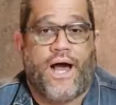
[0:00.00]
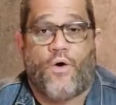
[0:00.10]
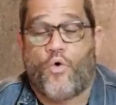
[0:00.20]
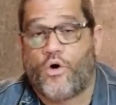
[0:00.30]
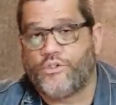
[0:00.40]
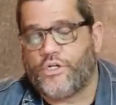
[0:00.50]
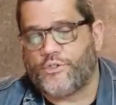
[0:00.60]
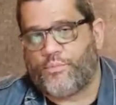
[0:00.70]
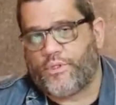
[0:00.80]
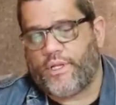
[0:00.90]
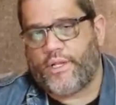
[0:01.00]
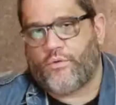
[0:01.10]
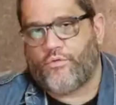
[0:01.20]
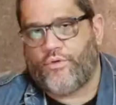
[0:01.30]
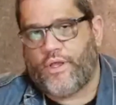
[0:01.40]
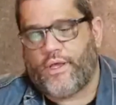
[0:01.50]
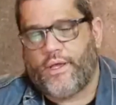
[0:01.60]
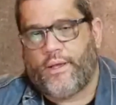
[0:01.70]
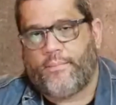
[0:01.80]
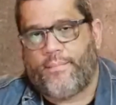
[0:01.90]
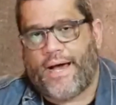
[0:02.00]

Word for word: aonde eles poderiam ver